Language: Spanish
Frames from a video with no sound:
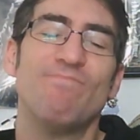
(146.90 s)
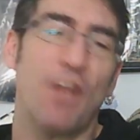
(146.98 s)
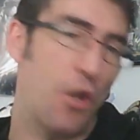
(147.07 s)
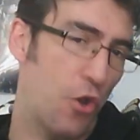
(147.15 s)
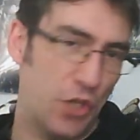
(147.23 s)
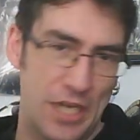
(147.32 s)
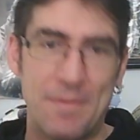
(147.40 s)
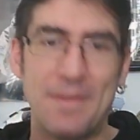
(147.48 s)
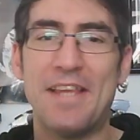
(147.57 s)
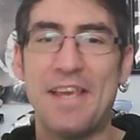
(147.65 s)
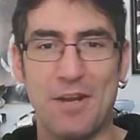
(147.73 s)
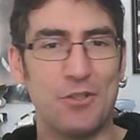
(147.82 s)

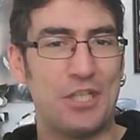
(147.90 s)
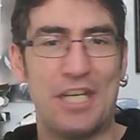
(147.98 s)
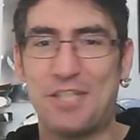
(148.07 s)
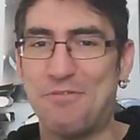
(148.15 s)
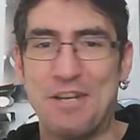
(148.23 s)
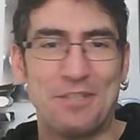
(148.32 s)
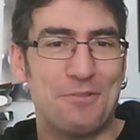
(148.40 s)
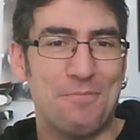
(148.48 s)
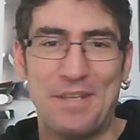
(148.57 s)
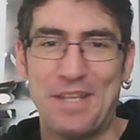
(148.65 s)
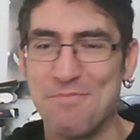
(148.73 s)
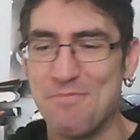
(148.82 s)
Lógicamente, ya lo sé, es una
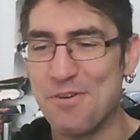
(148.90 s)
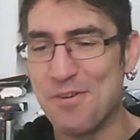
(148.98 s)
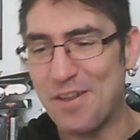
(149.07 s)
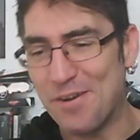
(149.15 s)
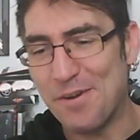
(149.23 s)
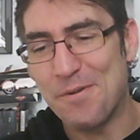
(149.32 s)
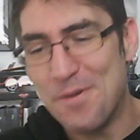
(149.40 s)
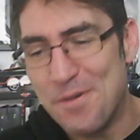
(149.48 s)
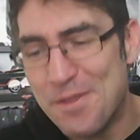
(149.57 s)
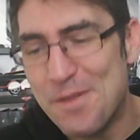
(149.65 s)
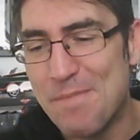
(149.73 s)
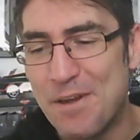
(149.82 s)
estupidez muy gorda lo acabo de
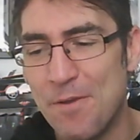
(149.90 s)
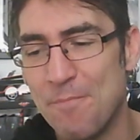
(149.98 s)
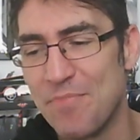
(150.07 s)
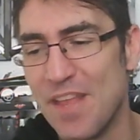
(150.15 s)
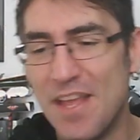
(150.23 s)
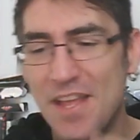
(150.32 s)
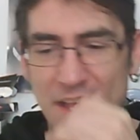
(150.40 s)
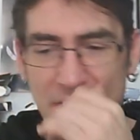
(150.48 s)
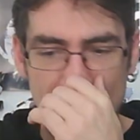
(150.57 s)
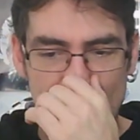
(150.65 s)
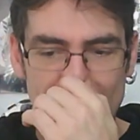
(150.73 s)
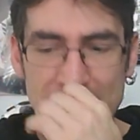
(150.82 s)
decir, pero
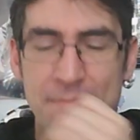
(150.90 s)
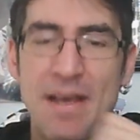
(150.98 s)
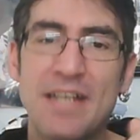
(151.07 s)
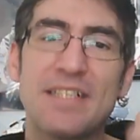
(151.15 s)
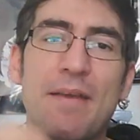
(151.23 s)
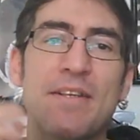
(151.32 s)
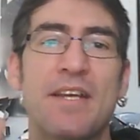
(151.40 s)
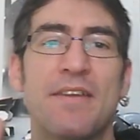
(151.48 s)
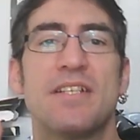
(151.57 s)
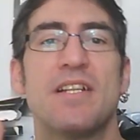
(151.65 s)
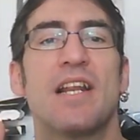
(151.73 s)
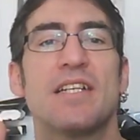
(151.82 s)
el tema es que básicamente
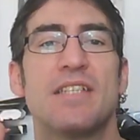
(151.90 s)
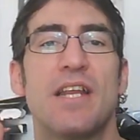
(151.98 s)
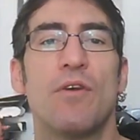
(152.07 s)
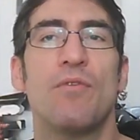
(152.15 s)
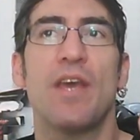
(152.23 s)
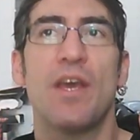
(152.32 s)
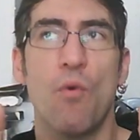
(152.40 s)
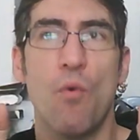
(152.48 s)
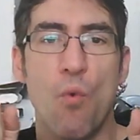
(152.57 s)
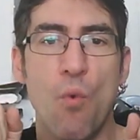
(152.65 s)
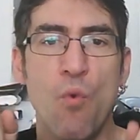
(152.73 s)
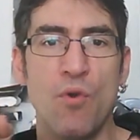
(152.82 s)
es el rastreo de
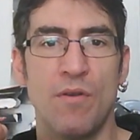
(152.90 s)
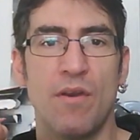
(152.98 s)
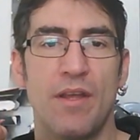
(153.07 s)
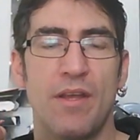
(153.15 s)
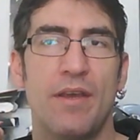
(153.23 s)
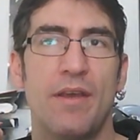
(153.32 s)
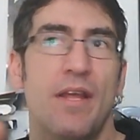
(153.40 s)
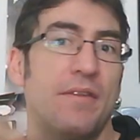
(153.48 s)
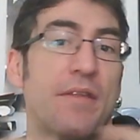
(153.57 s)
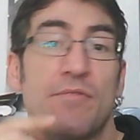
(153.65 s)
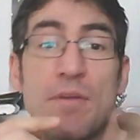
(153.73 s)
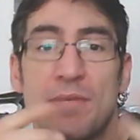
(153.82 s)
un, eh,
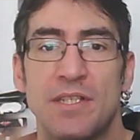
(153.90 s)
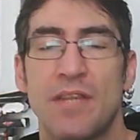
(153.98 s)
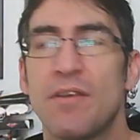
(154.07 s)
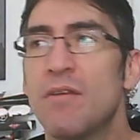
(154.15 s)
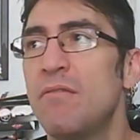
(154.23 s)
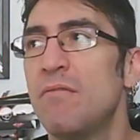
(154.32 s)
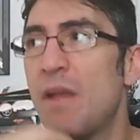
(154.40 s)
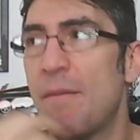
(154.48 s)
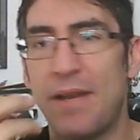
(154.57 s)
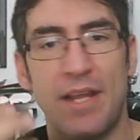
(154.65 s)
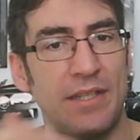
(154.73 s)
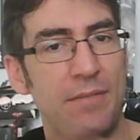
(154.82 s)
tenemos una presentación, una
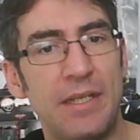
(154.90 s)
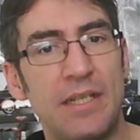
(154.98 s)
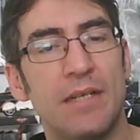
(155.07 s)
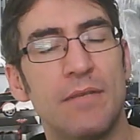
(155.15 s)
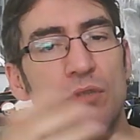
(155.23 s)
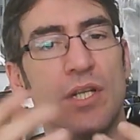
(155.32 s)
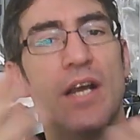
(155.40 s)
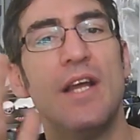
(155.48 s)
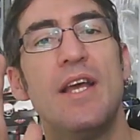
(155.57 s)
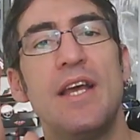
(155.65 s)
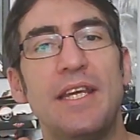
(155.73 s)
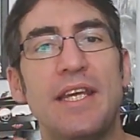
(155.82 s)
pelea típica, busca.
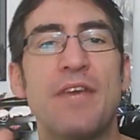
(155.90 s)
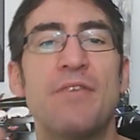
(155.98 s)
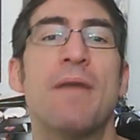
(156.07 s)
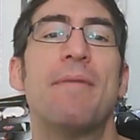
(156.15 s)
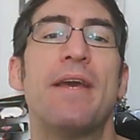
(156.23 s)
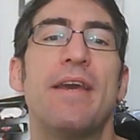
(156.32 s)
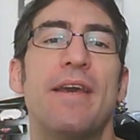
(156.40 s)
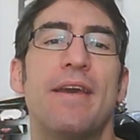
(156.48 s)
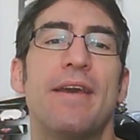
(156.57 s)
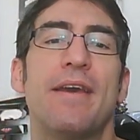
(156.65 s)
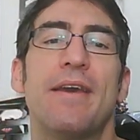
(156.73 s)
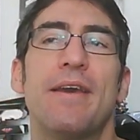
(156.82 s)
Y hay una
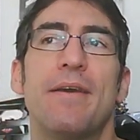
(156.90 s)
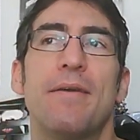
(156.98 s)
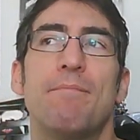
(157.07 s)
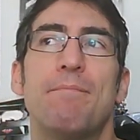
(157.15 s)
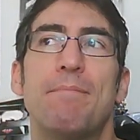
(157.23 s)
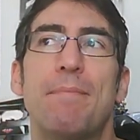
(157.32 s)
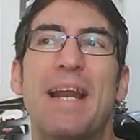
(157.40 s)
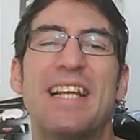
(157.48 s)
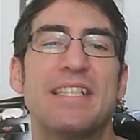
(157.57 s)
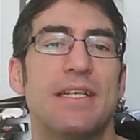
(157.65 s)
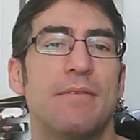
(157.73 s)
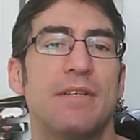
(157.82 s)
eh,
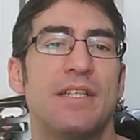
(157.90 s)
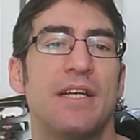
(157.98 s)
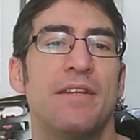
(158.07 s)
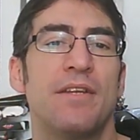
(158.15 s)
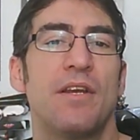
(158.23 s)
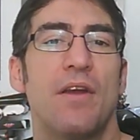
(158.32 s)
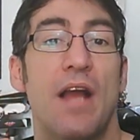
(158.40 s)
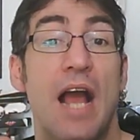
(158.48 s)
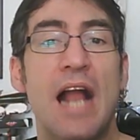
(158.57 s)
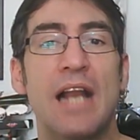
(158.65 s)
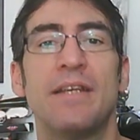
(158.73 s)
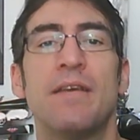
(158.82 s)
presa, básicamente
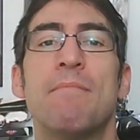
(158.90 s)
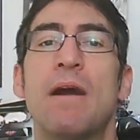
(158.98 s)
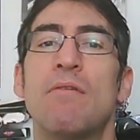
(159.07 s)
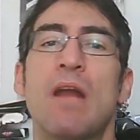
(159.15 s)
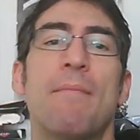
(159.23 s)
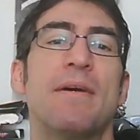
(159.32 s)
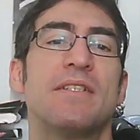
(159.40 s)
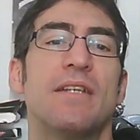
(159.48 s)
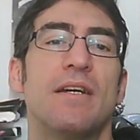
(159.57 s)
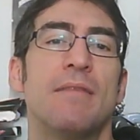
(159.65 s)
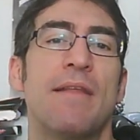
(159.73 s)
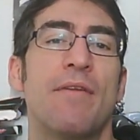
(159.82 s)
alguien paga una
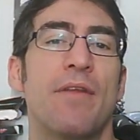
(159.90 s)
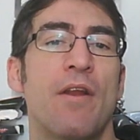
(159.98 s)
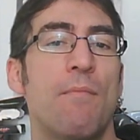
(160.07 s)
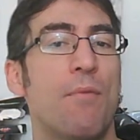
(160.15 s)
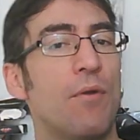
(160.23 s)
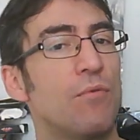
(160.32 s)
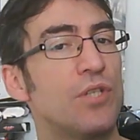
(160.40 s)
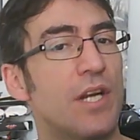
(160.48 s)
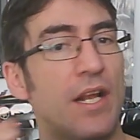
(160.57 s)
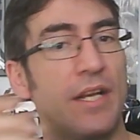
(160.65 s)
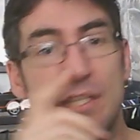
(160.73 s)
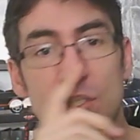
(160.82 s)
pasta al mandaloriano por buscar
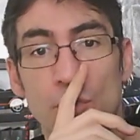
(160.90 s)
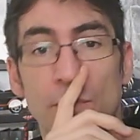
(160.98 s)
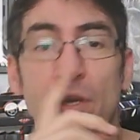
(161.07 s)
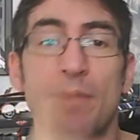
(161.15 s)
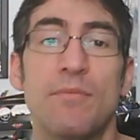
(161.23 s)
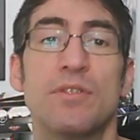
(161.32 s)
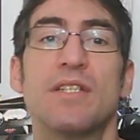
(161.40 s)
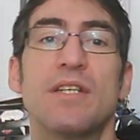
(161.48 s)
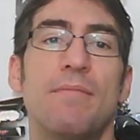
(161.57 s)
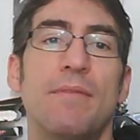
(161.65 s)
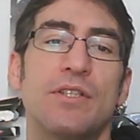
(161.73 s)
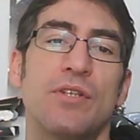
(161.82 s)
a alguien. Suponemos que es
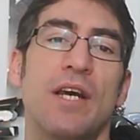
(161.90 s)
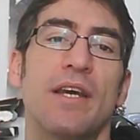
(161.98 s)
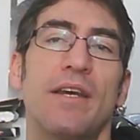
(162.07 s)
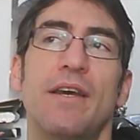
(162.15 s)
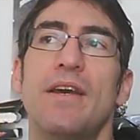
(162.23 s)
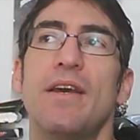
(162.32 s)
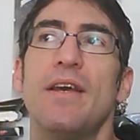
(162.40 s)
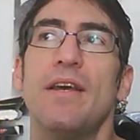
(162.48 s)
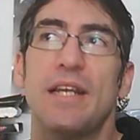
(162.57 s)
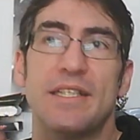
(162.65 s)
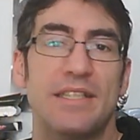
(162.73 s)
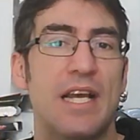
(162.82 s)
el personaje
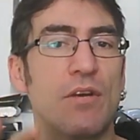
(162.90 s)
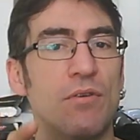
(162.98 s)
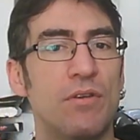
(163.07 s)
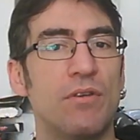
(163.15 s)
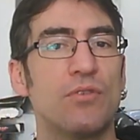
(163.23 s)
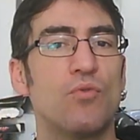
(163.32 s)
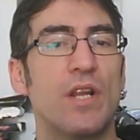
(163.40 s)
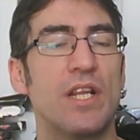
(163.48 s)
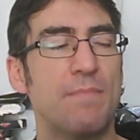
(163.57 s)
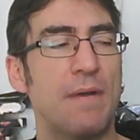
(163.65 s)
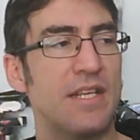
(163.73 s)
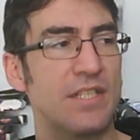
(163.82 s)
que está con los
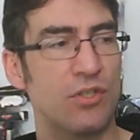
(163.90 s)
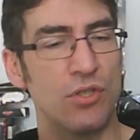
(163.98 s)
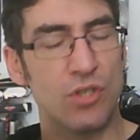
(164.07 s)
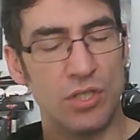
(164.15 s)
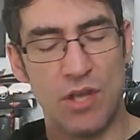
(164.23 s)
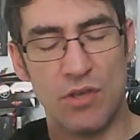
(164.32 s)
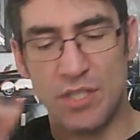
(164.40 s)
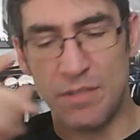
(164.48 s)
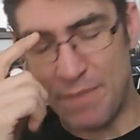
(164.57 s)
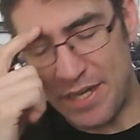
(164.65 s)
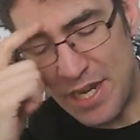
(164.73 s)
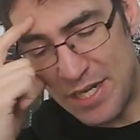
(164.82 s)
guardaespaldas, que son soldados
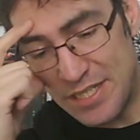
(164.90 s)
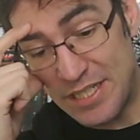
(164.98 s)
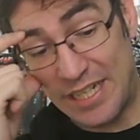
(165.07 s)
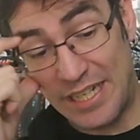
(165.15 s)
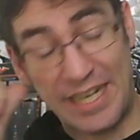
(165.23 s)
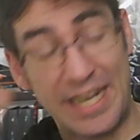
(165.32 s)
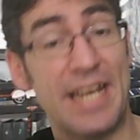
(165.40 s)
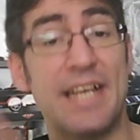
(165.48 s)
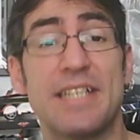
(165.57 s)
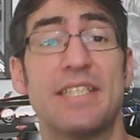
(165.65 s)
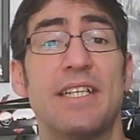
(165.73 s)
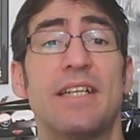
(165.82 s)
imperiales, que
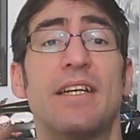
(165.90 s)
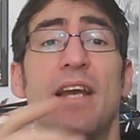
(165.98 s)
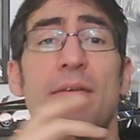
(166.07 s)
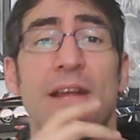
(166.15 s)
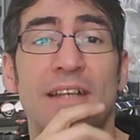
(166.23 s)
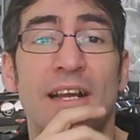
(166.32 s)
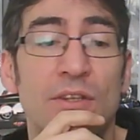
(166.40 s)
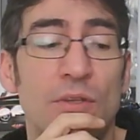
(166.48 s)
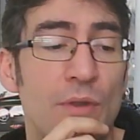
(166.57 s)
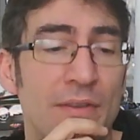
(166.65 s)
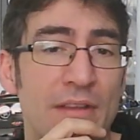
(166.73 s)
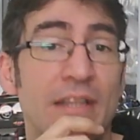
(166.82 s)
es el que habla tanto
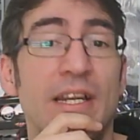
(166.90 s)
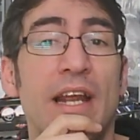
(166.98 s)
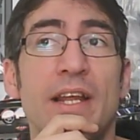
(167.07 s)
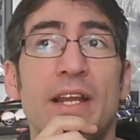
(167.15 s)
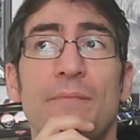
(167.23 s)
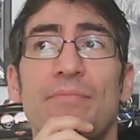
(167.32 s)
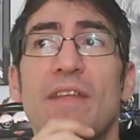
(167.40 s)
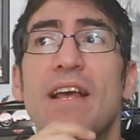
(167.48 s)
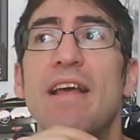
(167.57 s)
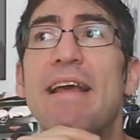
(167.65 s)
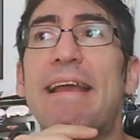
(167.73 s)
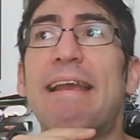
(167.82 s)
durante el tráiler,
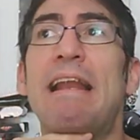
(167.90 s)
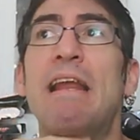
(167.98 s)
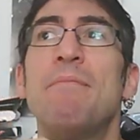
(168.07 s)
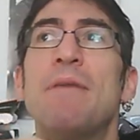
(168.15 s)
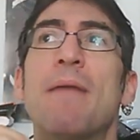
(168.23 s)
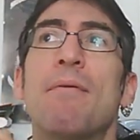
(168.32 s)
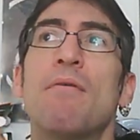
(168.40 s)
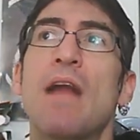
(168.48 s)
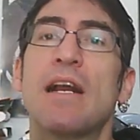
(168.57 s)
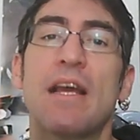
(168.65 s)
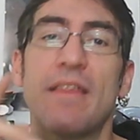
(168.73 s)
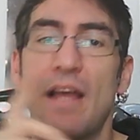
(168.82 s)
que le envía para
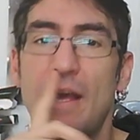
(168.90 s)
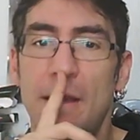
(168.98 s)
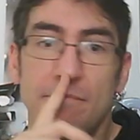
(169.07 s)
una caza.